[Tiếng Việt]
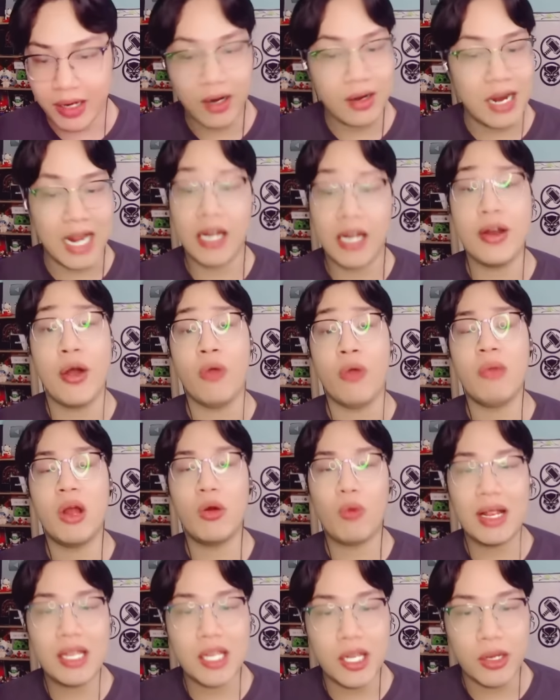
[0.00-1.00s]
nó đẩy đổi mới
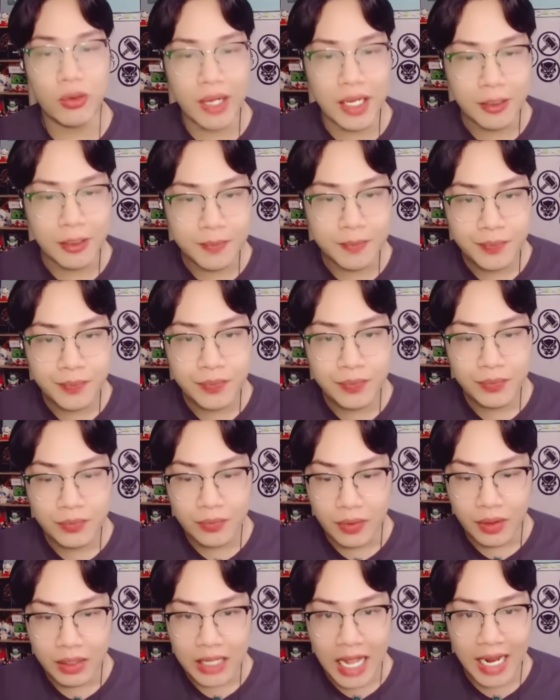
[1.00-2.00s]
quá nhiều đi
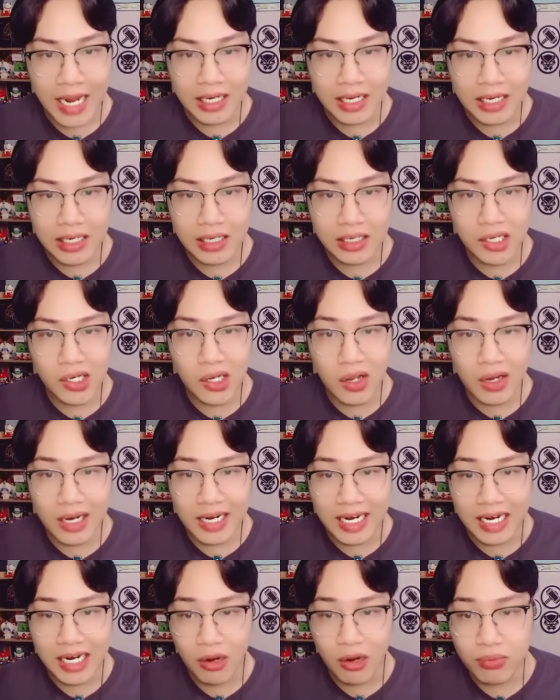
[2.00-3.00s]
đây có cái
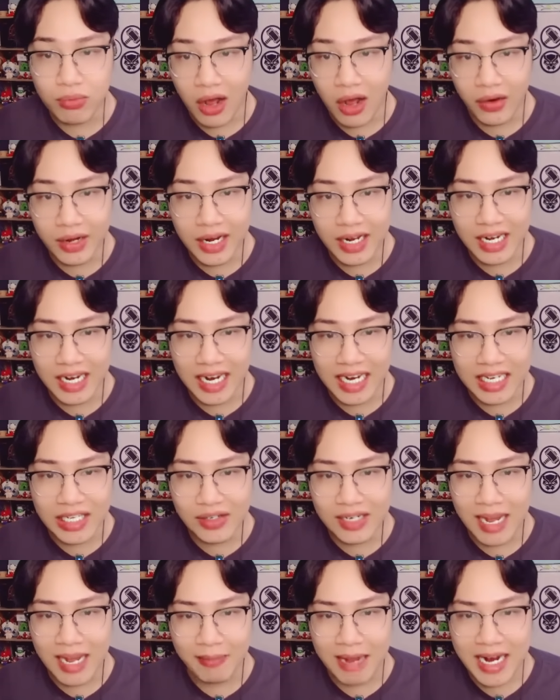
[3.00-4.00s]
này là không đổi nè cái này
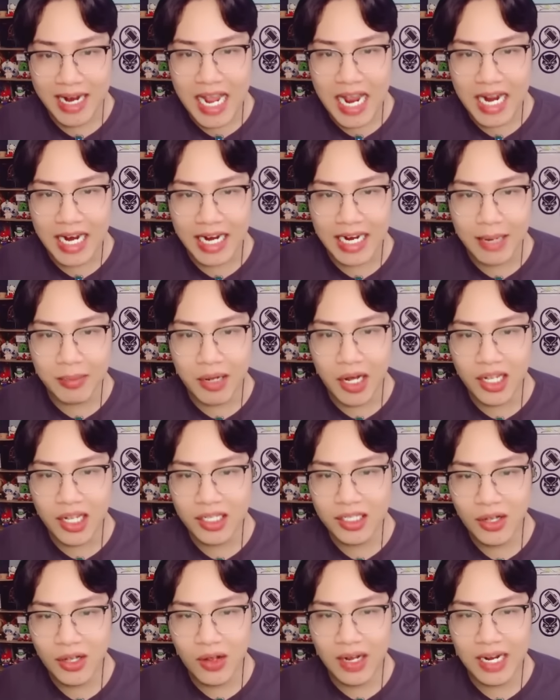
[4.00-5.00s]
chưa làm 3D nè anh em ơi
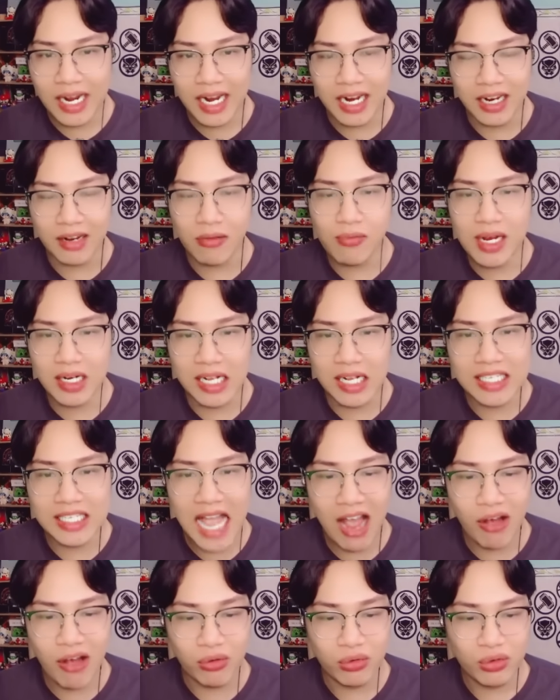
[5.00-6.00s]
có cái này không biết tại
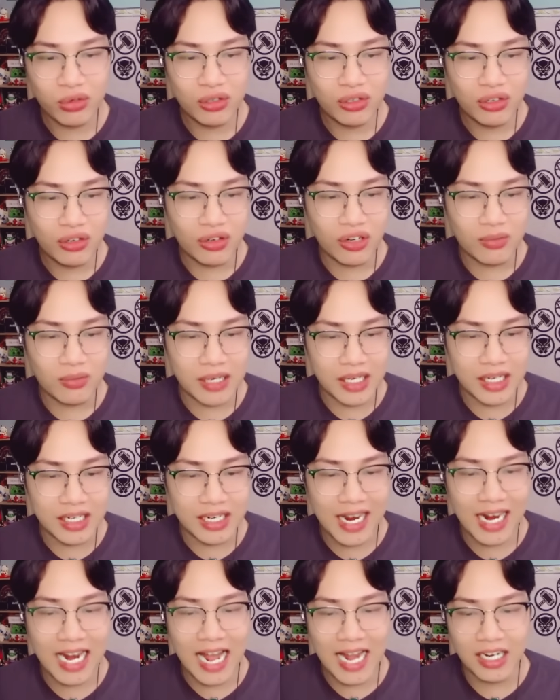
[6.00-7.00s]
sao nó bị
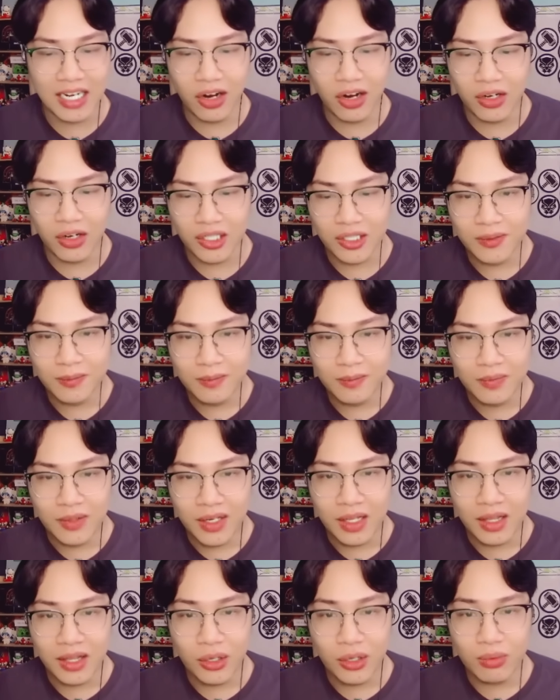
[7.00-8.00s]
ghẻ lạnh rồi
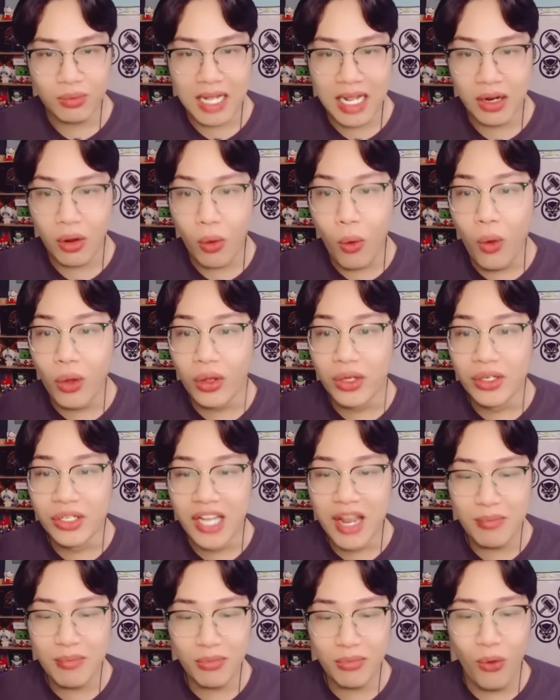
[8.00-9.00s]
chúng ta ui như
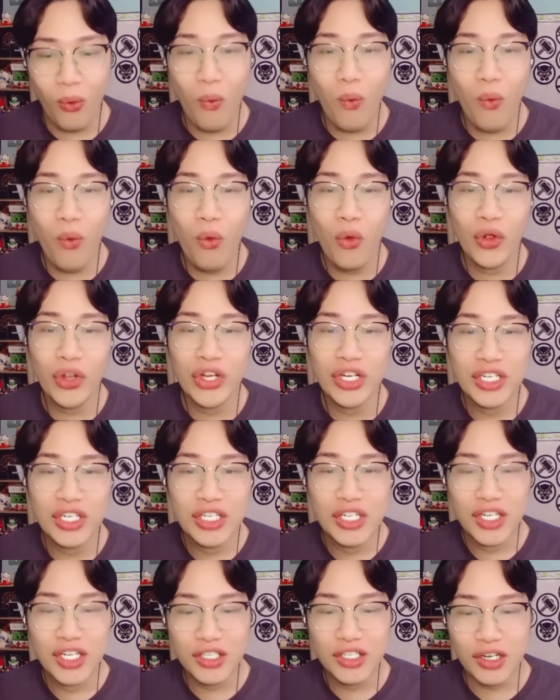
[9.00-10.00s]
cái ui
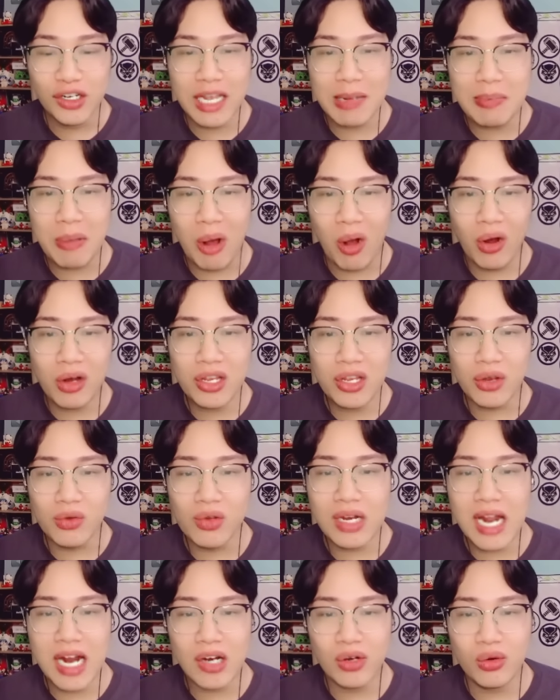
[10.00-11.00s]
những cái mỏ chịu
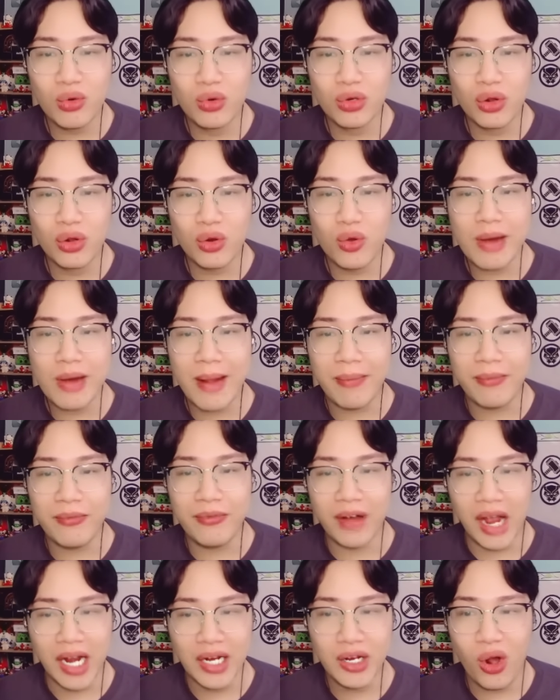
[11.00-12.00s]
như đá run nó cũng đẹp
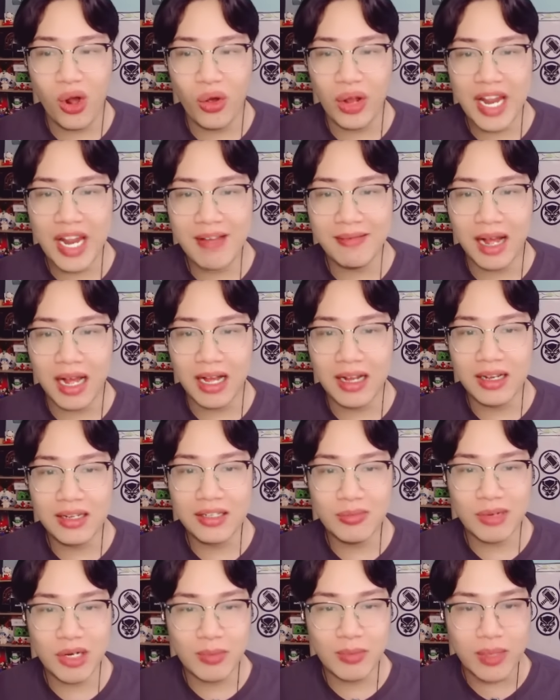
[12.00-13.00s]
vãi nồi anh em à
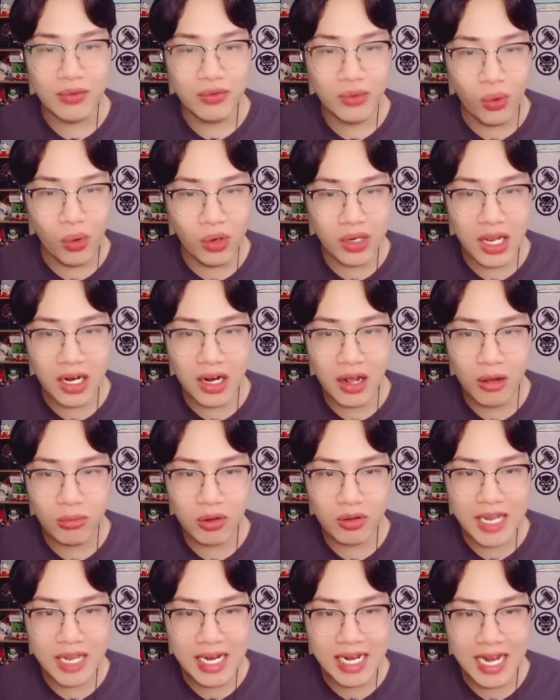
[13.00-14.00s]
nhưng mà nó bị vuông nhá nó không
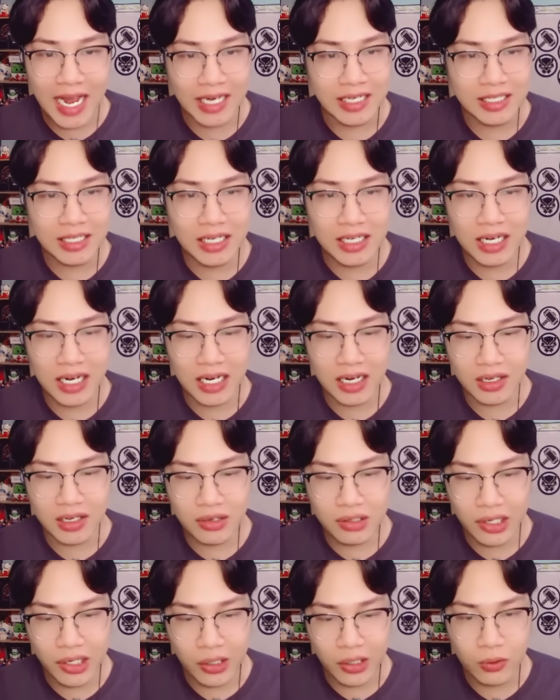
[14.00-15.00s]
có giác cạnh nhá cái này thì
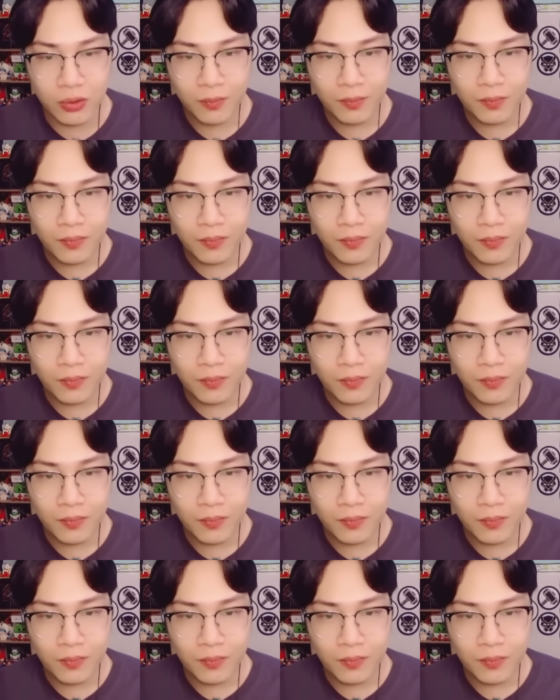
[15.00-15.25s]
chưa hiểu